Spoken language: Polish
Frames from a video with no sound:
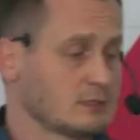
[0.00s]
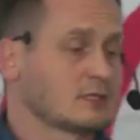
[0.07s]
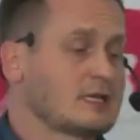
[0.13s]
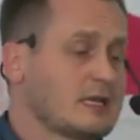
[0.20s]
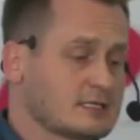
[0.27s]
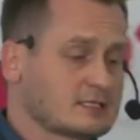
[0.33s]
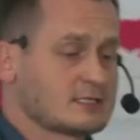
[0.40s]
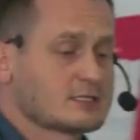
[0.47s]

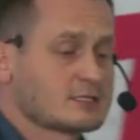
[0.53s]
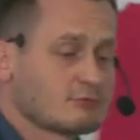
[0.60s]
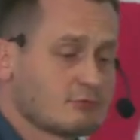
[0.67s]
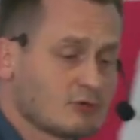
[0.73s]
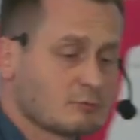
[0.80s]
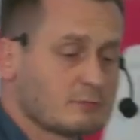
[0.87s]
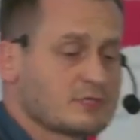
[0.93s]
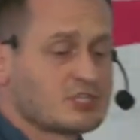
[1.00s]
klaster yy,
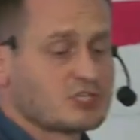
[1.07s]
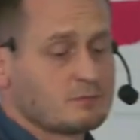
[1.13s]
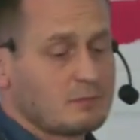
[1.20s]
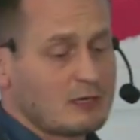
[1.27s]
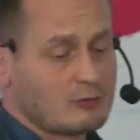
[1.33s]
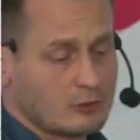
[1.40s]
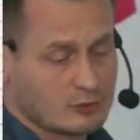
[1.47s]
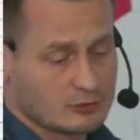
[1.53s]
swarm będzie
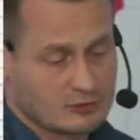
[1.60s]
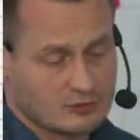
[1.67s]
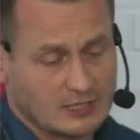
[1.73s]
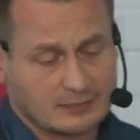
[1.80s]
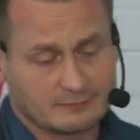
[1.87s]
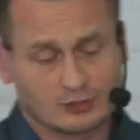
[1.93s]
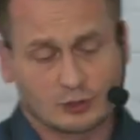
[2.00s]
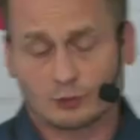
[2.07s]
dbał o to,
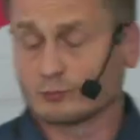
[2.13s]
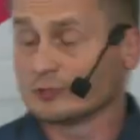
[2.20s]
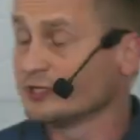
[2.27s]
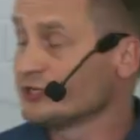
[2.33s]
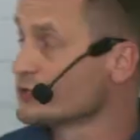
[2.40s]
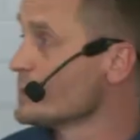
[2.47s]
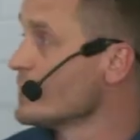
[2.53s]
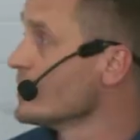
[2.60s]
aby tą
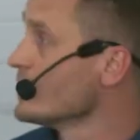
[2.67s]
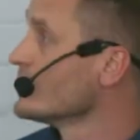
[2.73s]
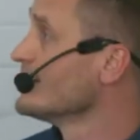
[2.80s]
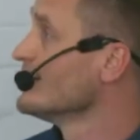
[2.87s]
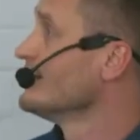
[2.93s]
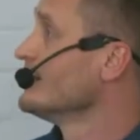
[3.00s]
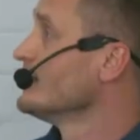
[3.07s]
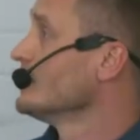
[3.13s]
liczbę,
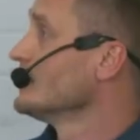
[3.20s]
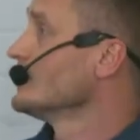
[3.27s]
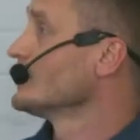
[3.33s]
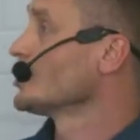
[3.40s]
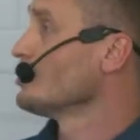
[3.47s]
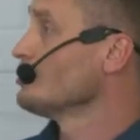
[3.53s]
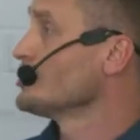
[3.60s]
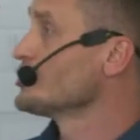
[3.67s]

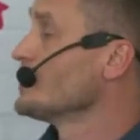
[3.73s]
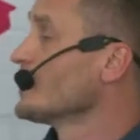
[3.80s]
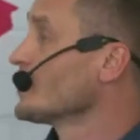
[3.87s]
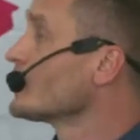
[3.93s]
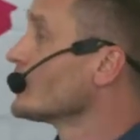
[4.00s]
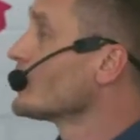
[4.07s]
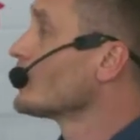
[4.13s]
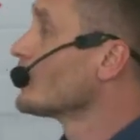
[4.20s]
tą liczbę
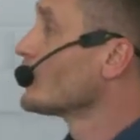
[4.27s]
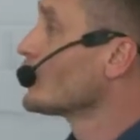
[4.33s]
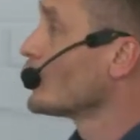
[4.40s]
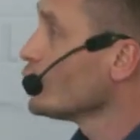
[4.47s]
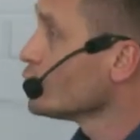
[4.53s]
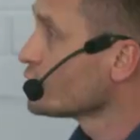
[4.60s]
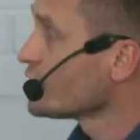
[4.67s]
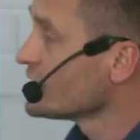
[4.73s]

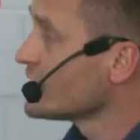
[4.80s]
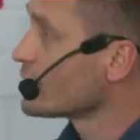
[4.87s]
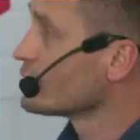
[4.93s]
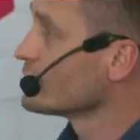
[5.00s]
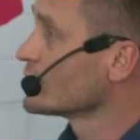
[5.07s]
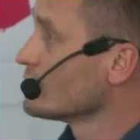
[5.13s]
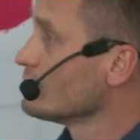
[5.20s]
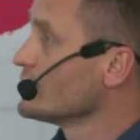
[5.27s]

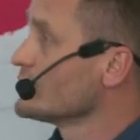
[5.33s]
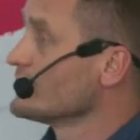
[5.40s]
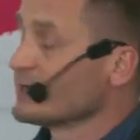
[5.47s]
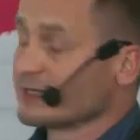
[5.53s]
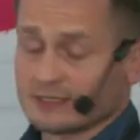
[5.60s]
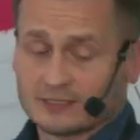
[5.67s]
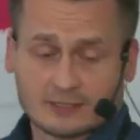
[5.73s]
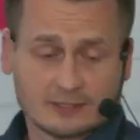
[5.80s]
kontenerów, tą
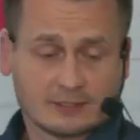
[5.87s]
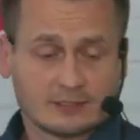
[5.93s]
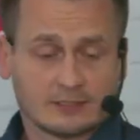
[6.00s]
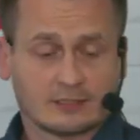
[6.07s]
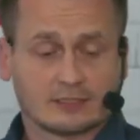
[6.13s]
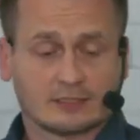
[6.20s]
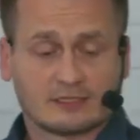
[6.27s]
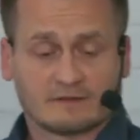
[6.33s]
liczbę
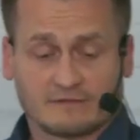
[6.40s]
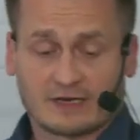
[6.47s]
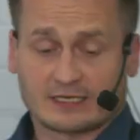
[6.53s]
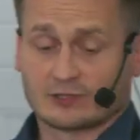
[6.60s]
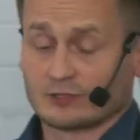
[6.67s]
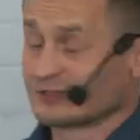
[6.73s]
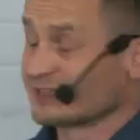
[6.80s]
E, de facto